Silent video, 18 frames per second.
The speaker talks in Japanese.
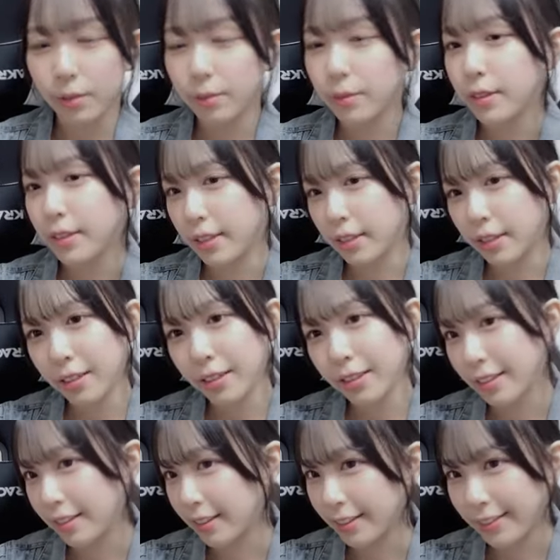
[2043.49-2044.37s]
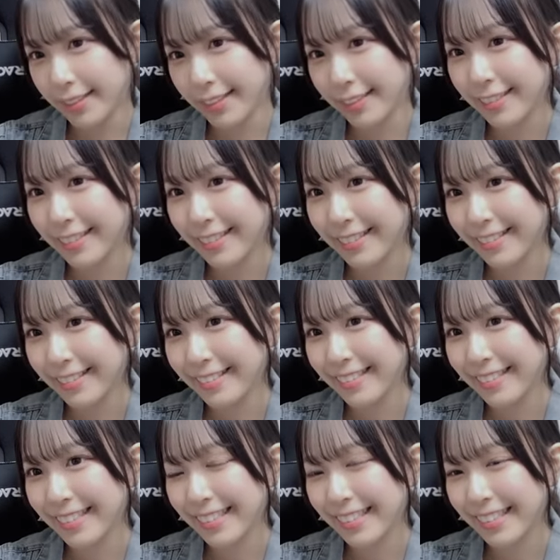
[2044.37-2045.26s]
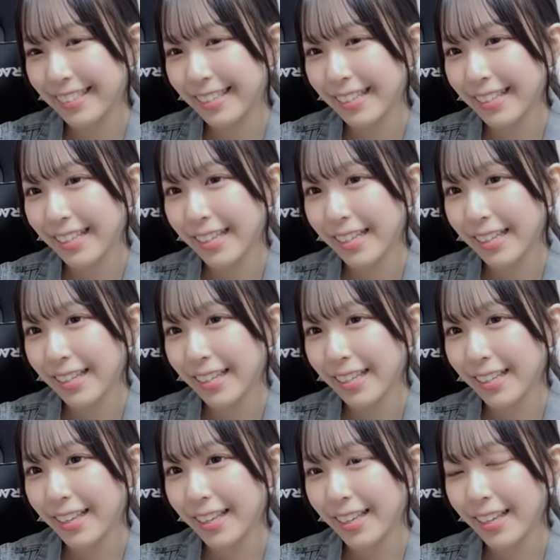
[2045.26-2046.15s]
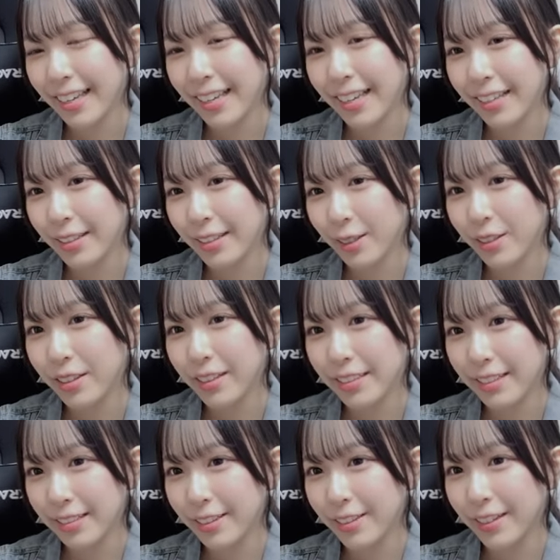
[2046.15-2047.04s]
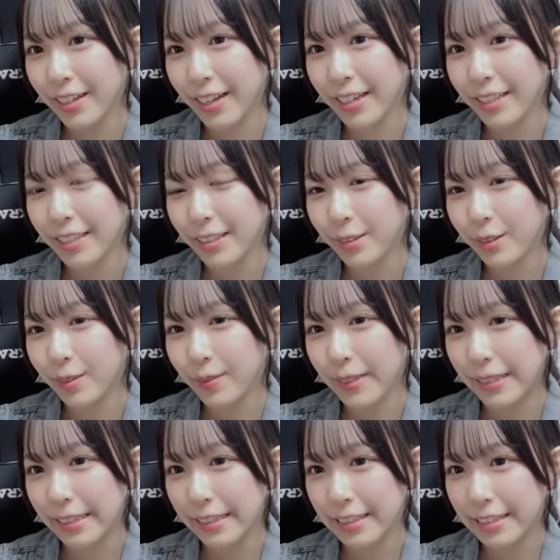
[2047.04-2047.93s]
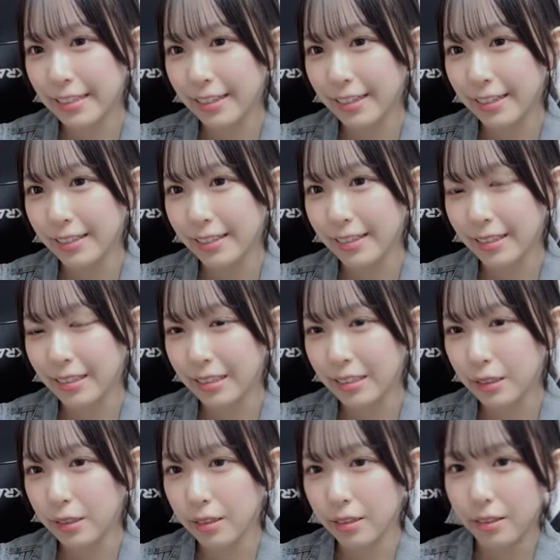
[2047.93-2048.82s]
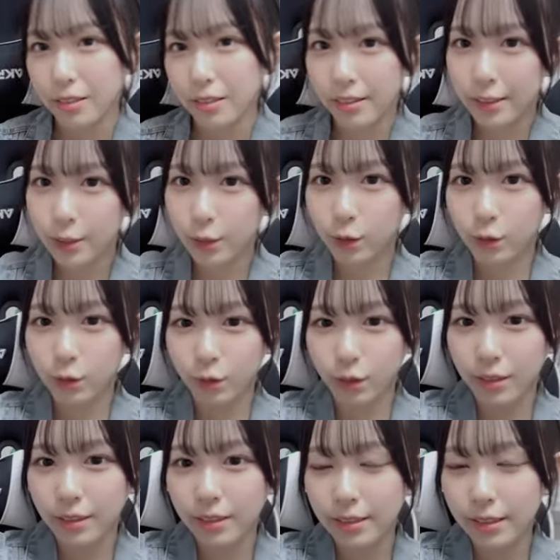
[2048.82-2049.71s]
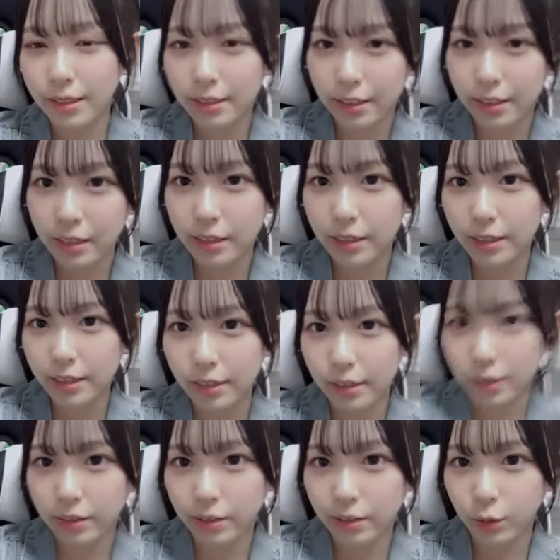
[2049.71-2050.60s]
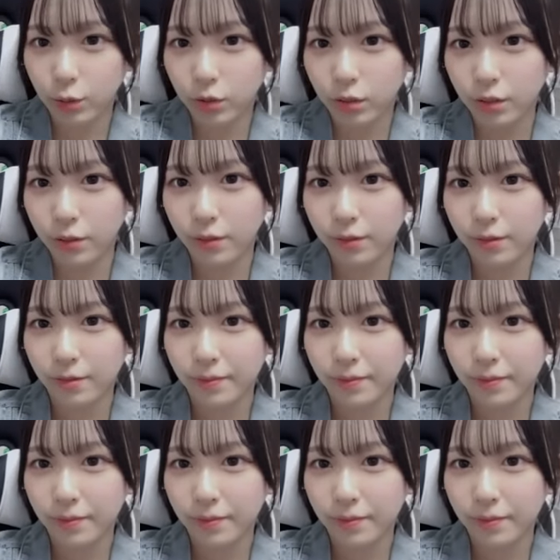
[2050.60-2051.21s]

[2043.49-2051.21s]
れは無理ってなっちゃうえー、楽しそうアイドルマネージャーってやつちょっとややりたいから使ってよ